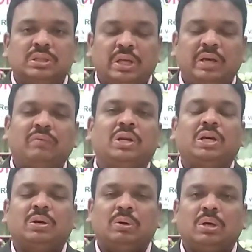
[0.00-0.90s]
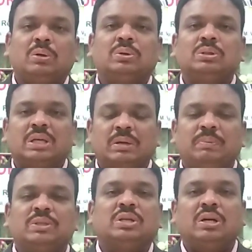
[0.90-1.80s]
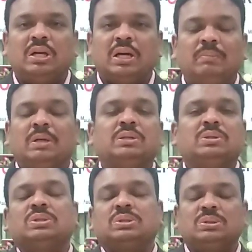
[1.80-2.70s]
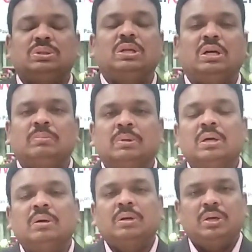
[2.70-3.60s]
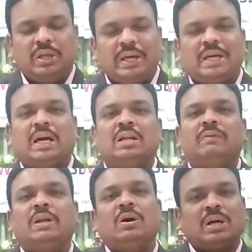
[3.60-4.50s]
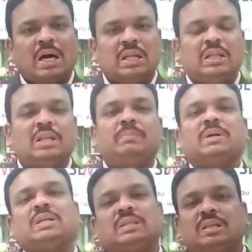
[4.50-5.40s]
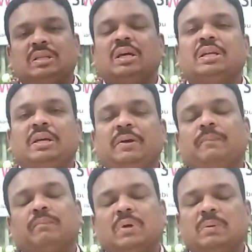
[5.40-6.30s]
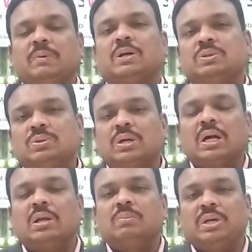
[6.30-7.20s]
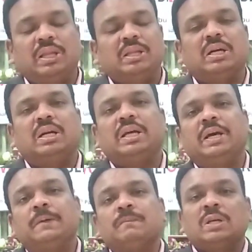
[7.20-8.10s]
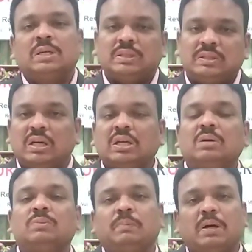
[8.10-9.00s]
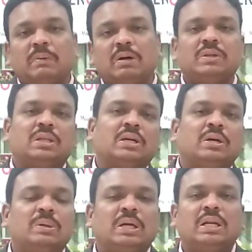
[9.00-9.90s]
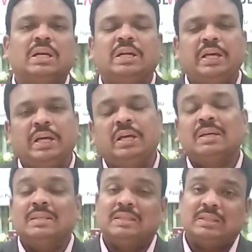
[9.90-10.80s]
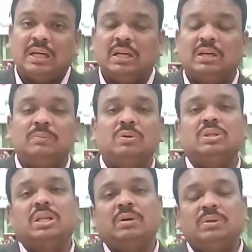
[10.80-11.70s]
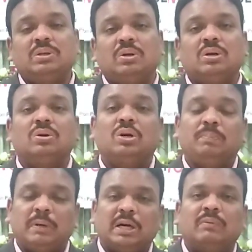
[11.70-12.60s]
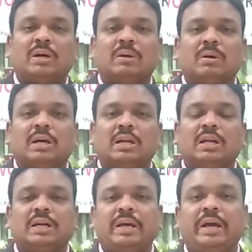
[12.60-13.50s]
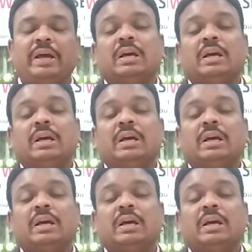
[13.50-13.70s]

దేవుని కొరకు జరిపించినట్లుగా మనం చూస్తుంటున్నాం ఇదే కాలవేళ ఒక ఆధ్యాత్మిక సత్యాన్ని మనం ఇక్కడ చూడగలం ఏంటంటే సంఘము ప్రభావితంగా ఉండాలంటే సంఘము దేవుని కొరకు గొప్పగా వాడబడాలంటే